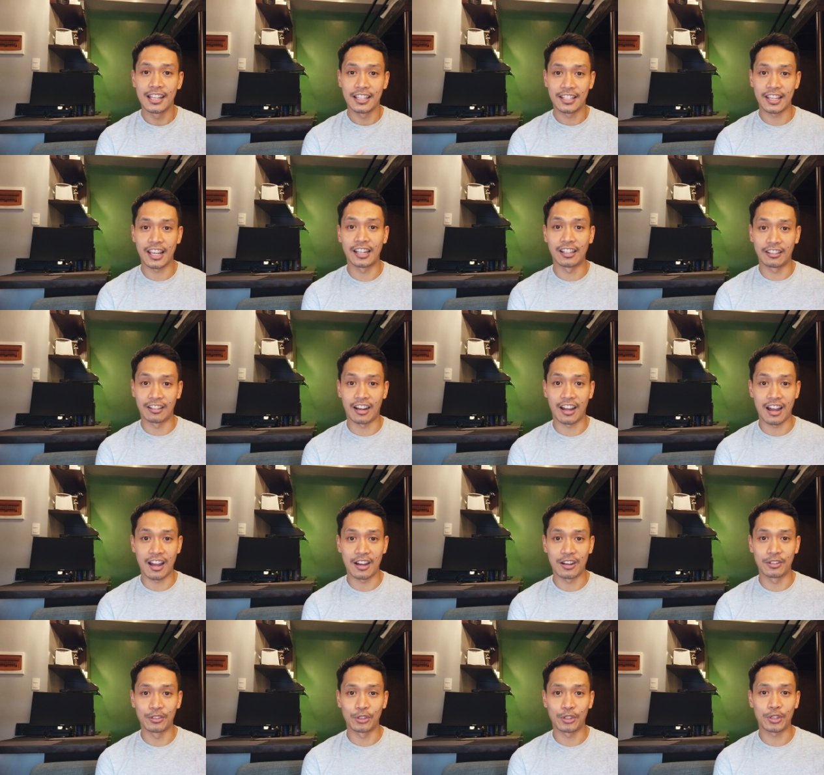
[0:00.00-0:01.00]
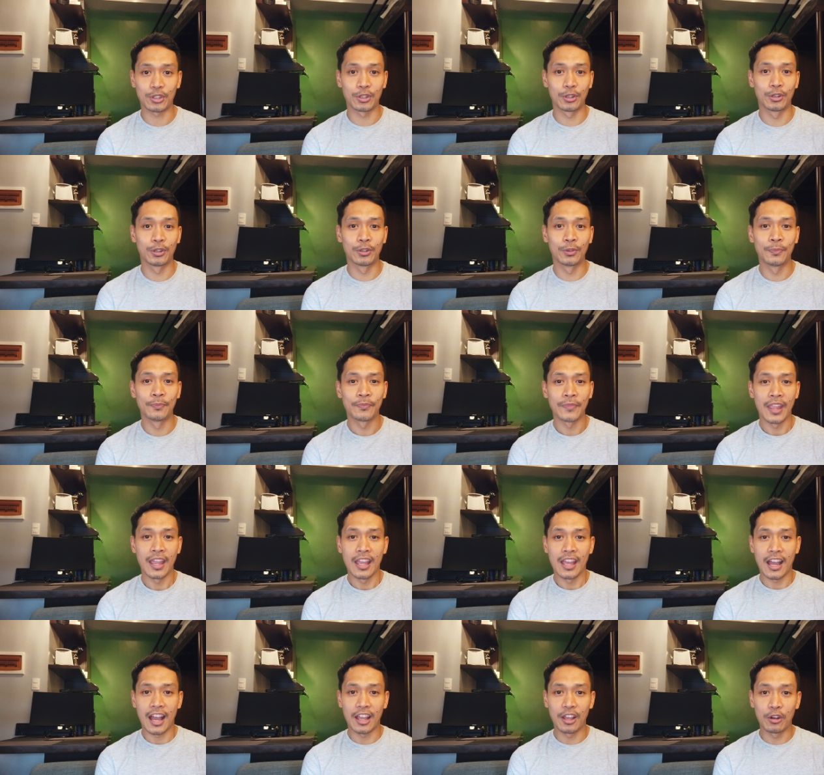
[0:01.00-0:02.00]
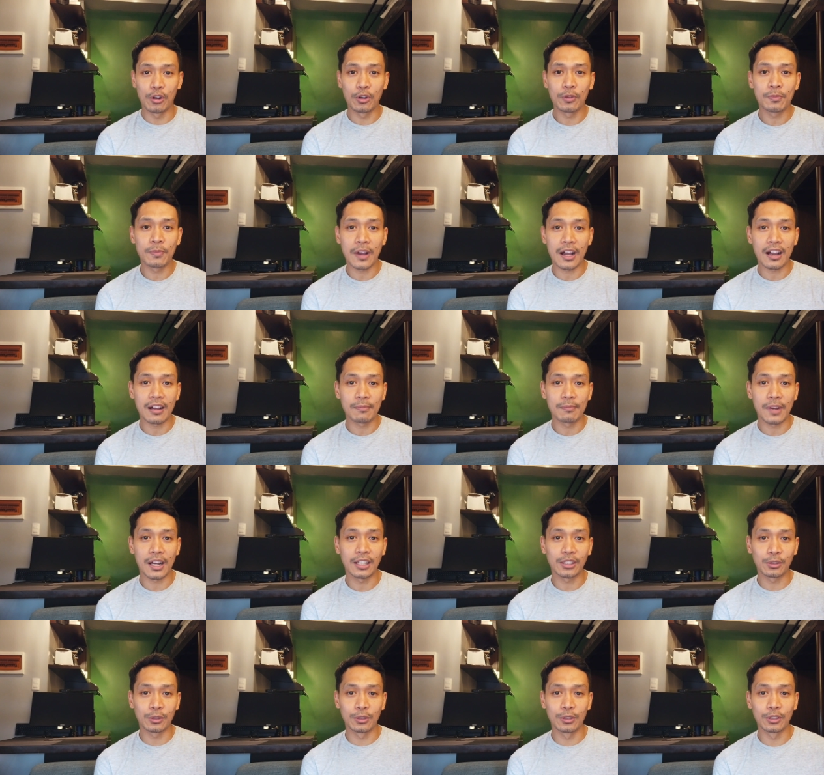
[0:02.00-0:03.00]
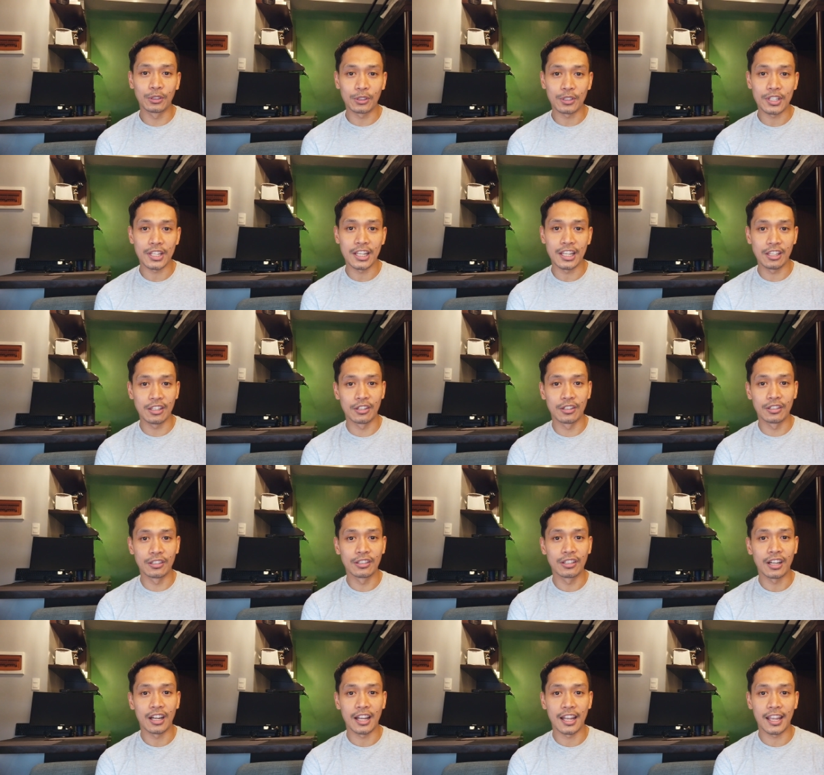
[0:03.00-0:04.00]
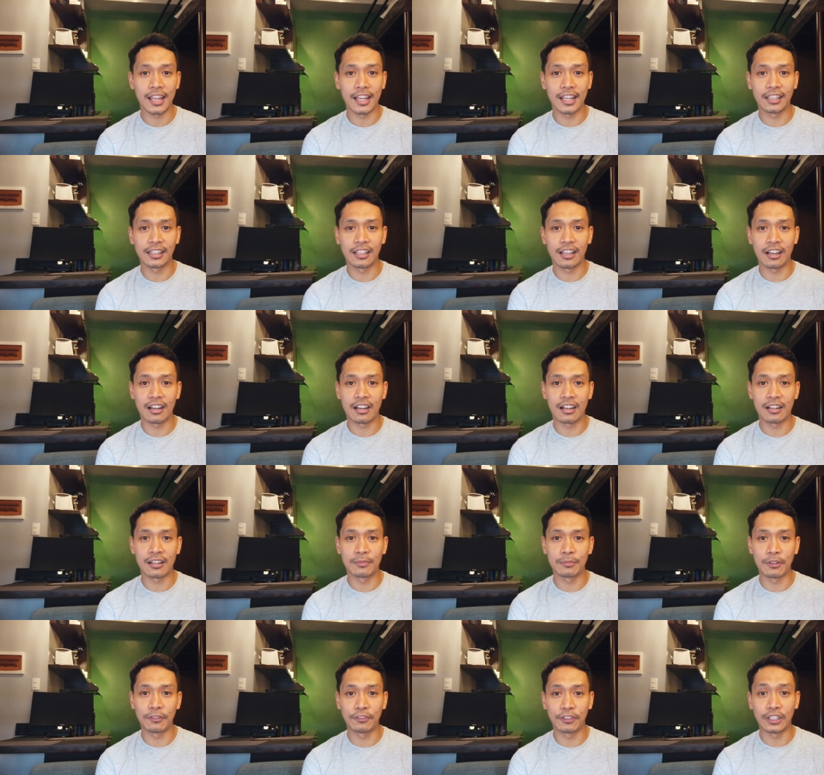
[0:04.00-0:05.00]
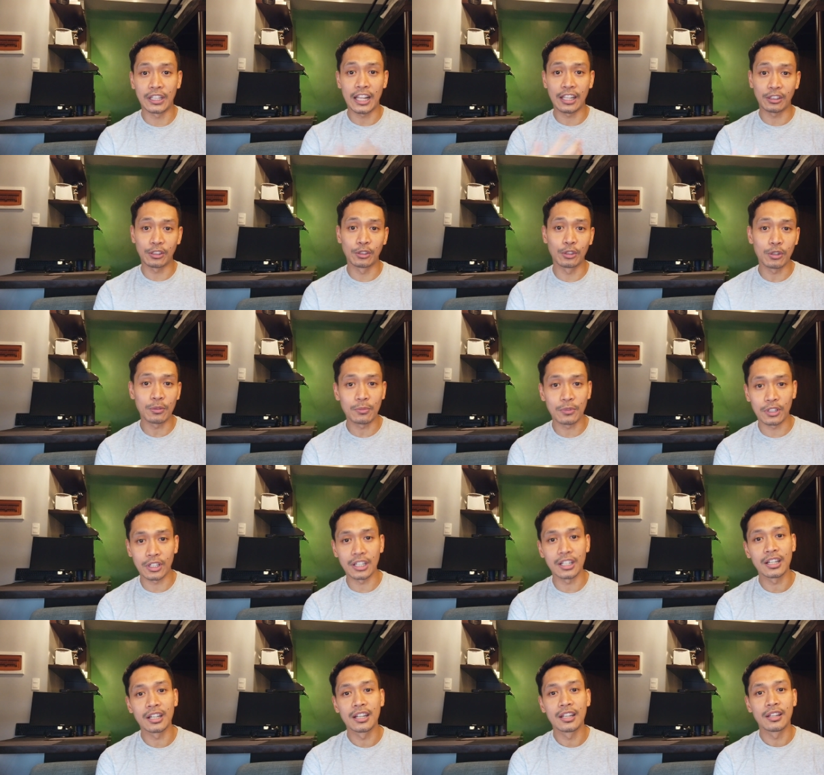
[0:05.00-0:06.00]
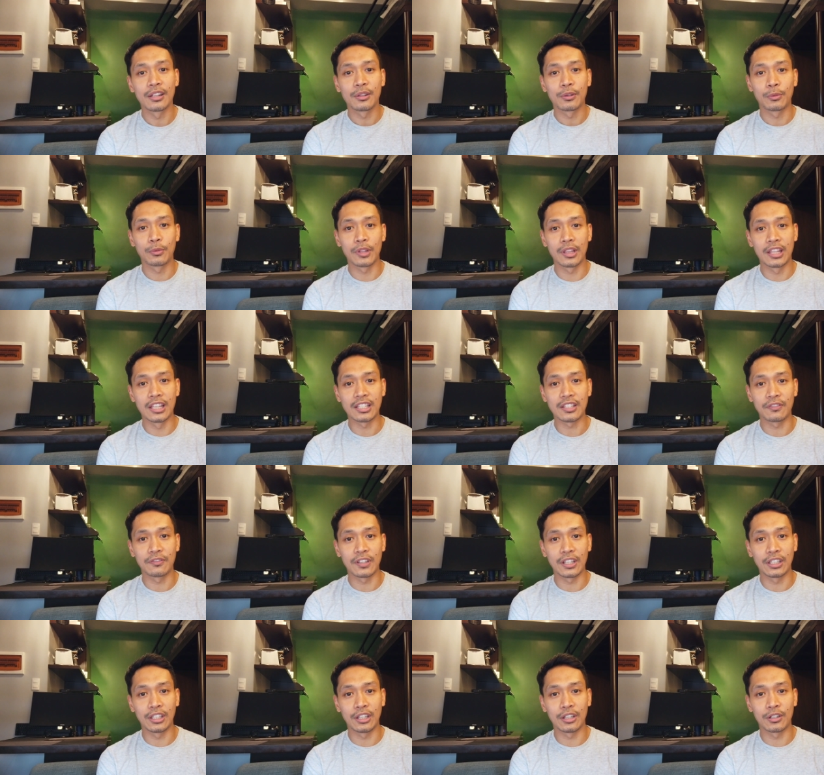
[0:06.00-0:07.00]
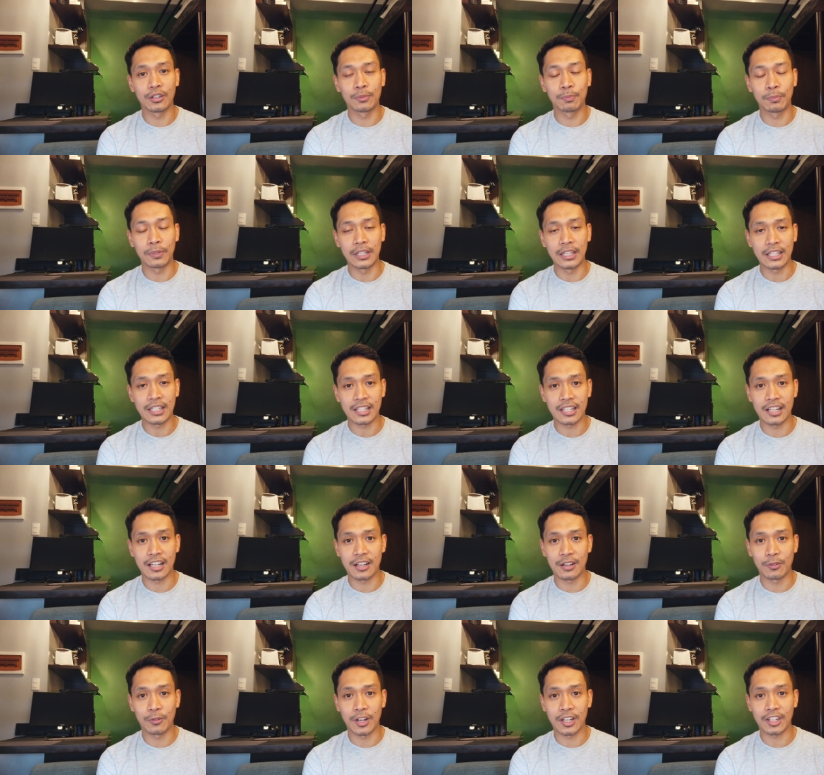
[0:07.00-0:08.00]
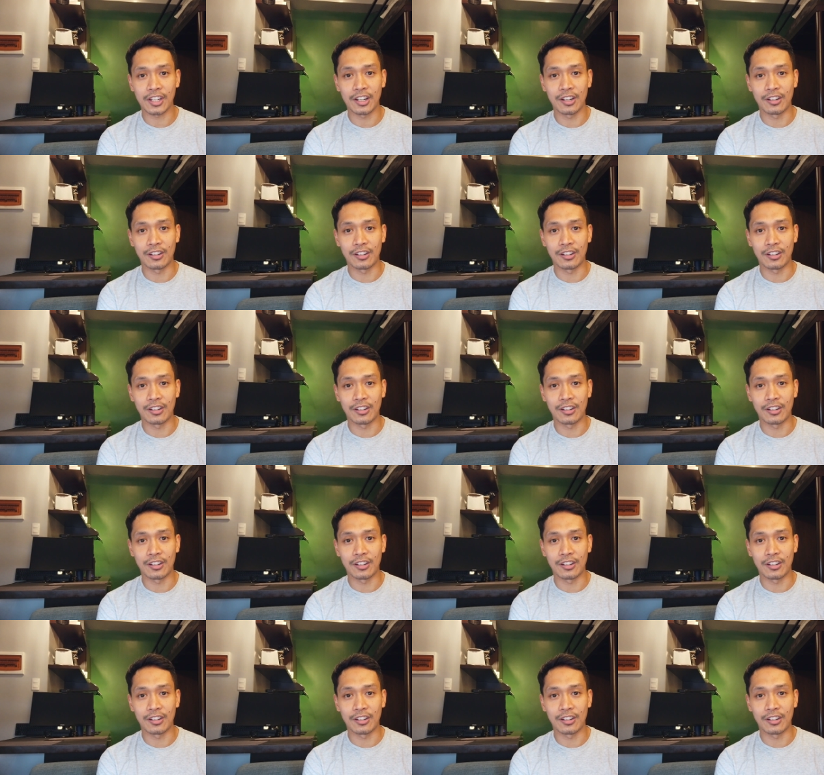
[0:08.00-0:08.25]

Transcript: seller account. So, I hope um, makatulong to sa inyo. And um, if you'd like to know more with this video, please uh, watch